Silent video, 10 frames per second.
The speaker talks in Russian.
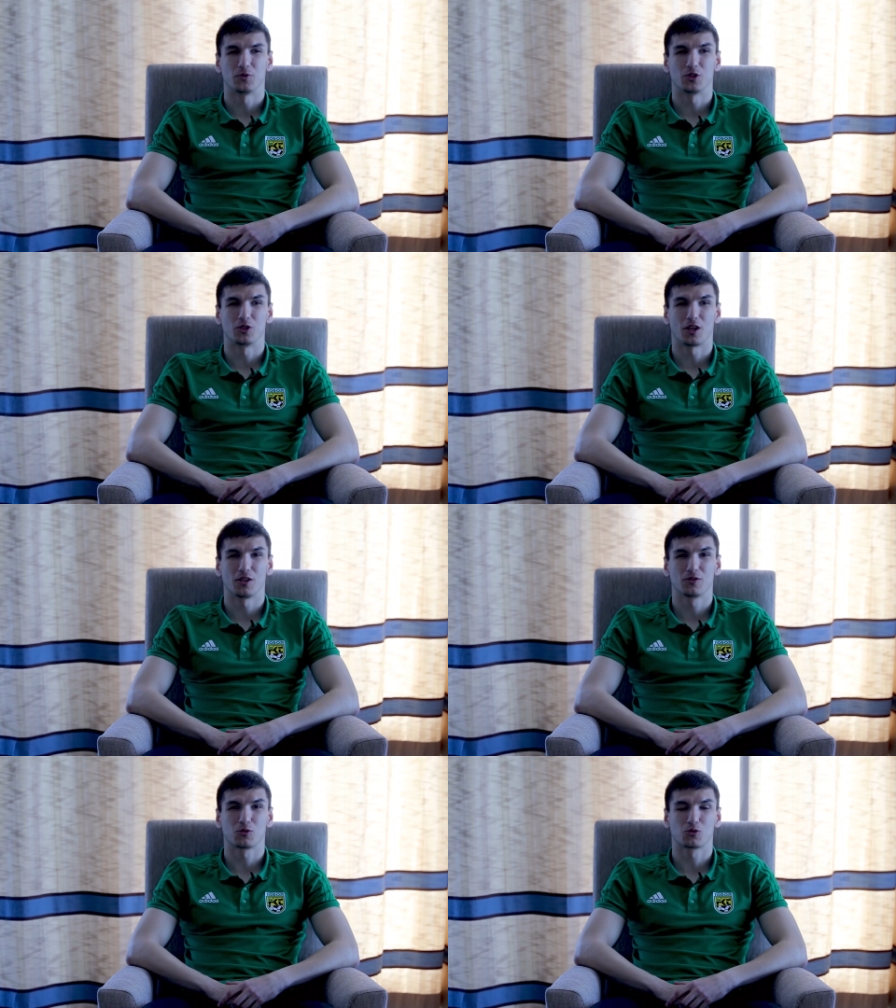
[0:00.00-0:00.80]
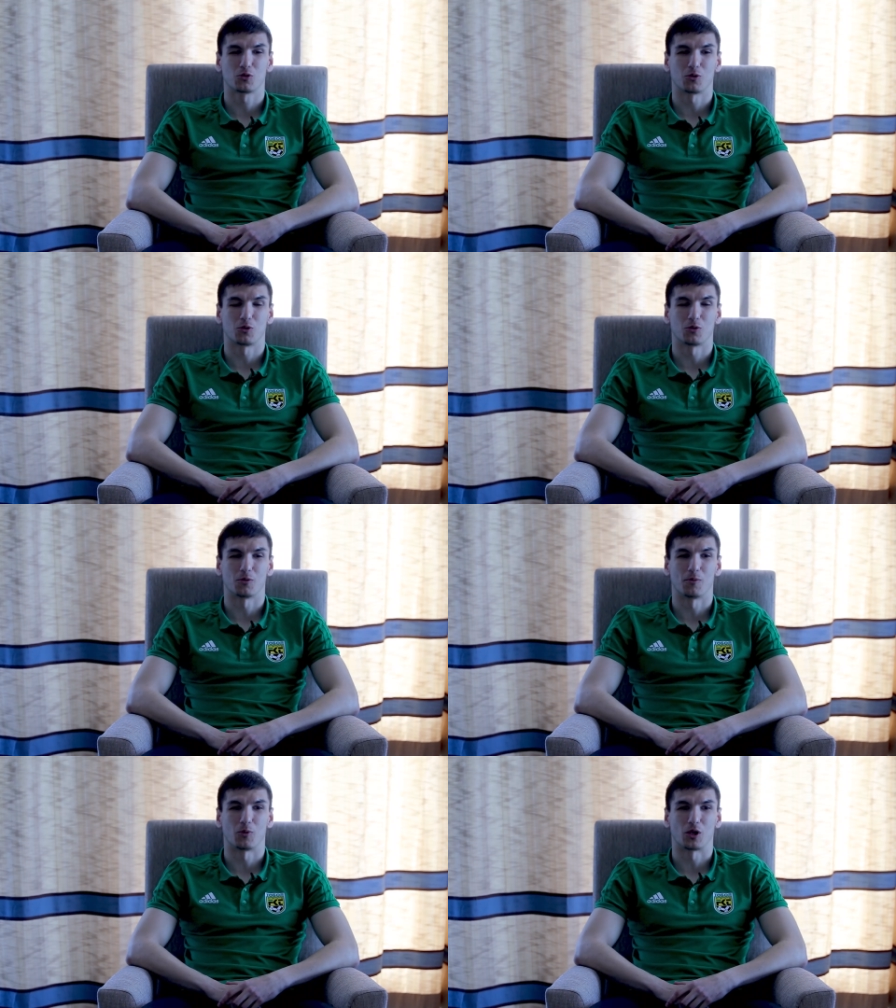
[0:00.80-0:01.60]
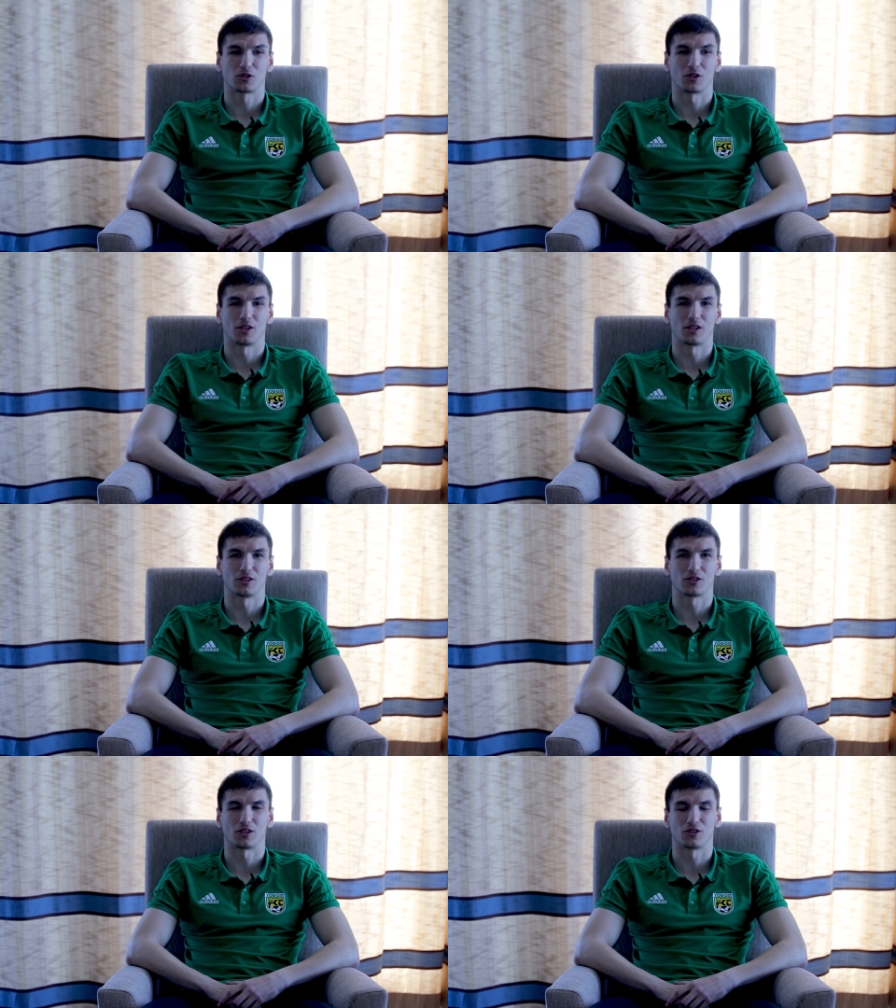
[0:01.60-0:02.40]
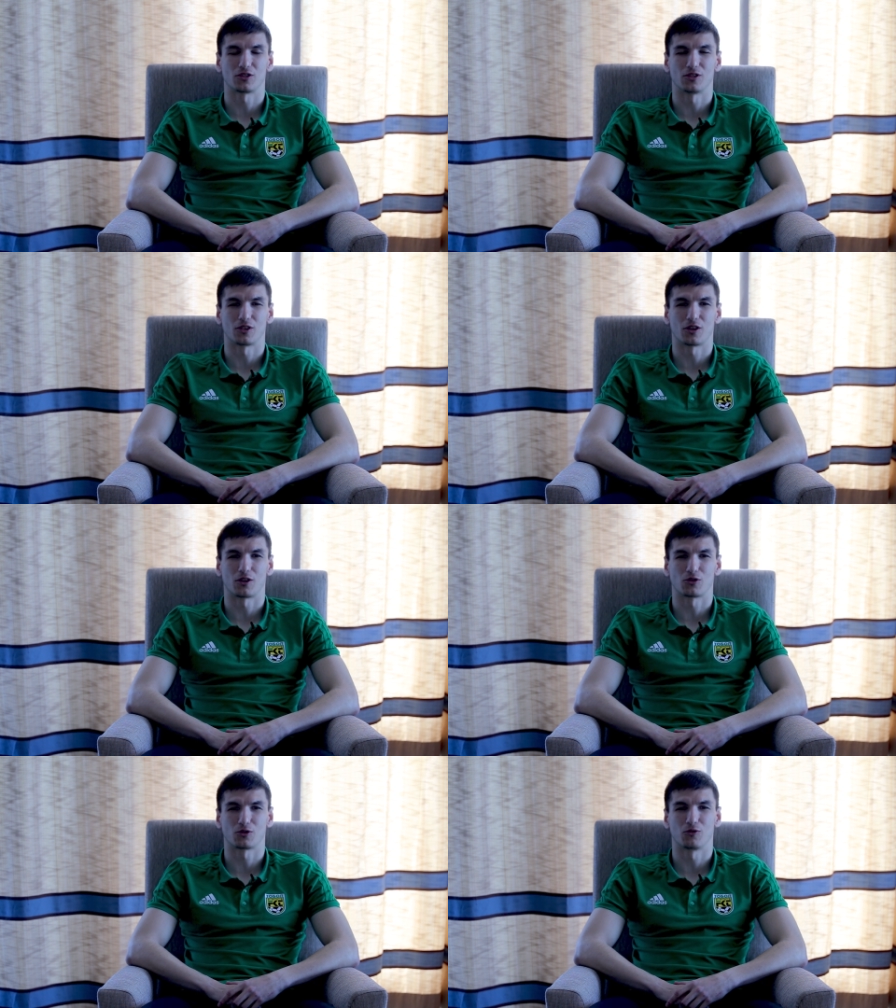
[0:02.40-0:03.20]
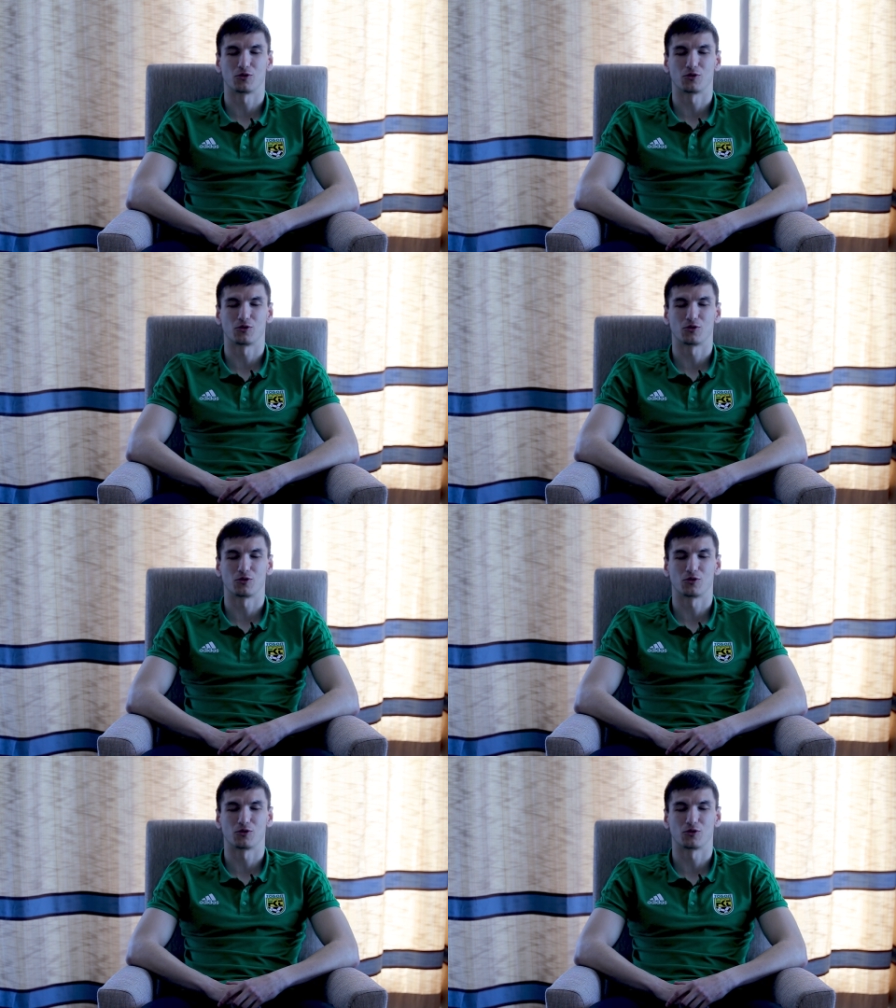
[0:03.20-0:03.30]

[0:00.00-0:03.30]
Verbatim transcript: Знал то, что Астана достаточно хорошо